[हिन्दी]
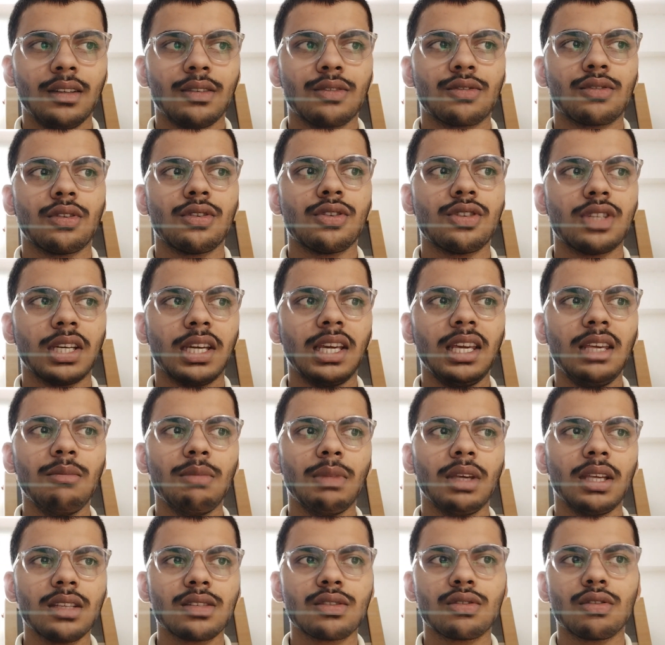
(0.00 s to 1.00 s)
सो जेई
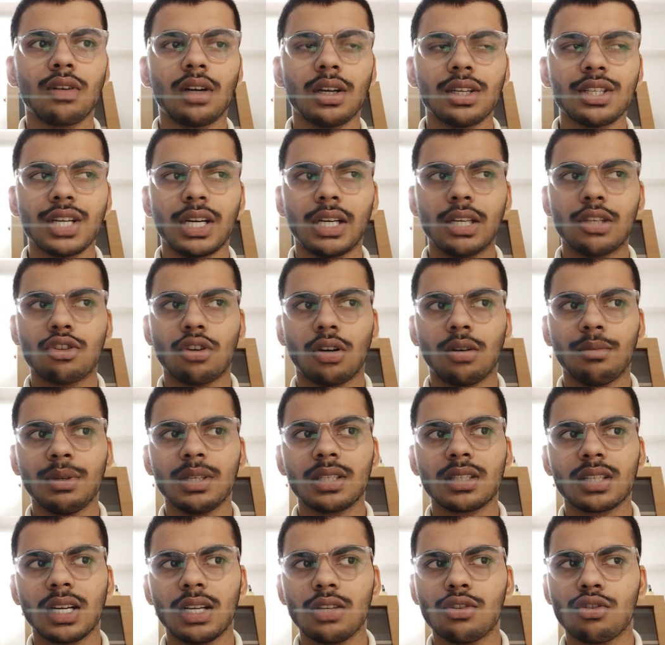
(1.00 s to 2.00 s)
मेंस
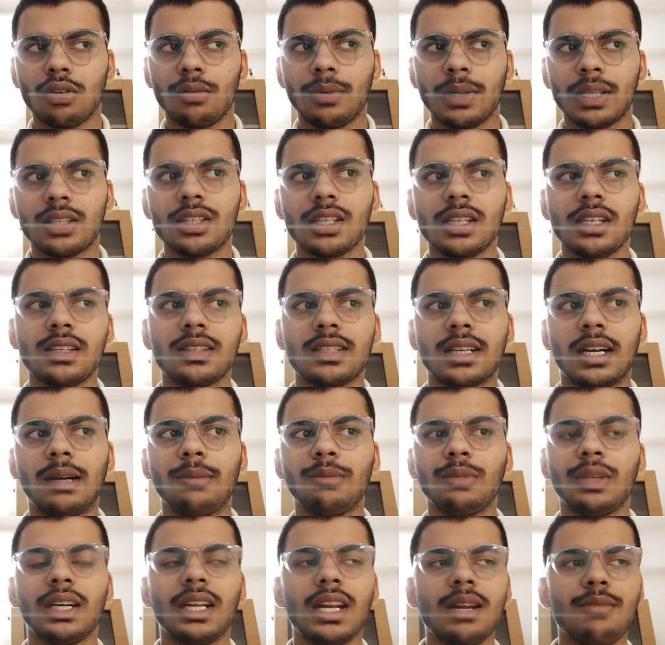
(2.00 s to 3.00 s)
2024 का जो बच्चे
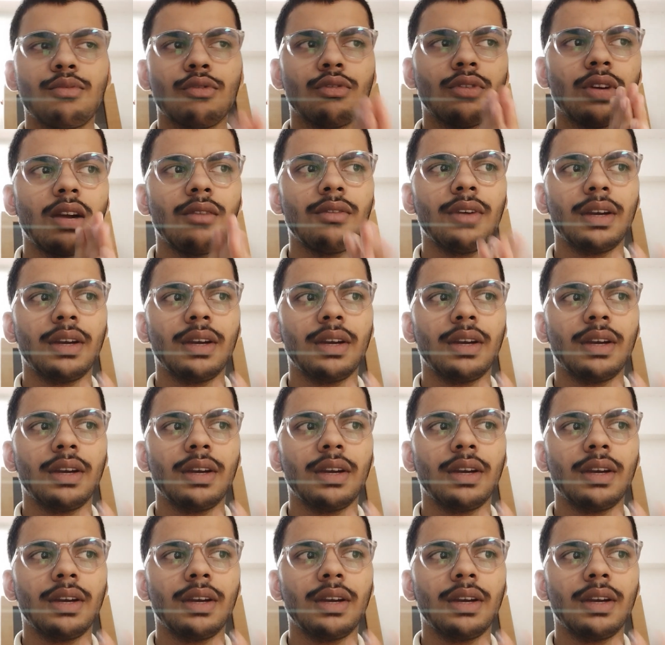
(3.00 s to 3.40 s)
एग्ज़ाम दे रहे हैं पूरा